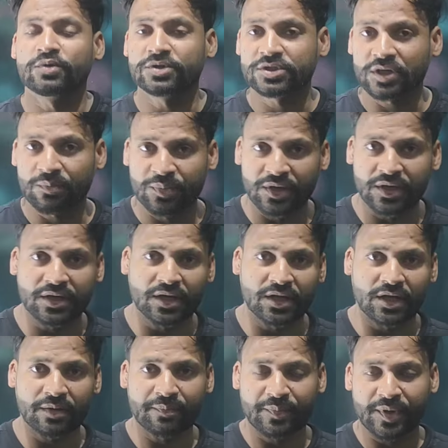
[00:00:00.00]
उन सभी के
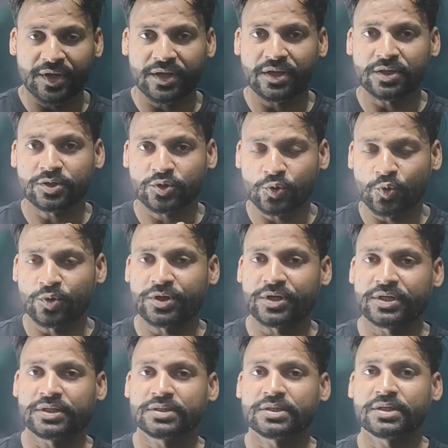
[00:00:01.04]
लिए मेरी
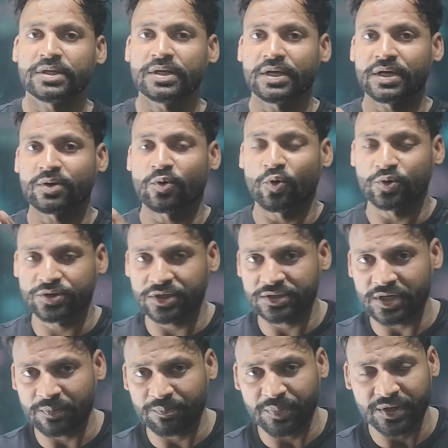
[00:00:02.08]
छोटी सी एक
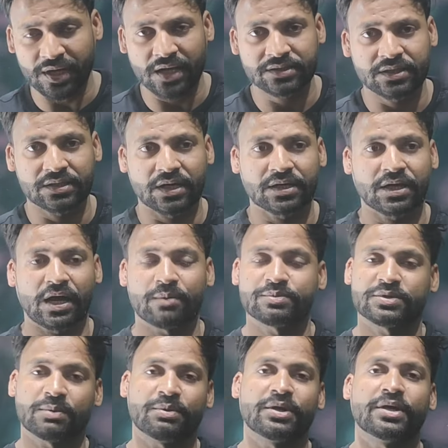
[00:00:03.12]
कोशिश एक प्रयास है ताकि
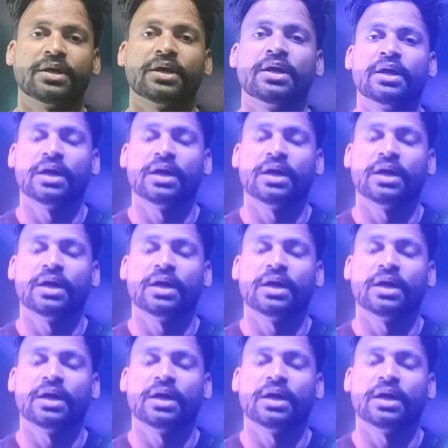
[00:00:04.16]
आप सभी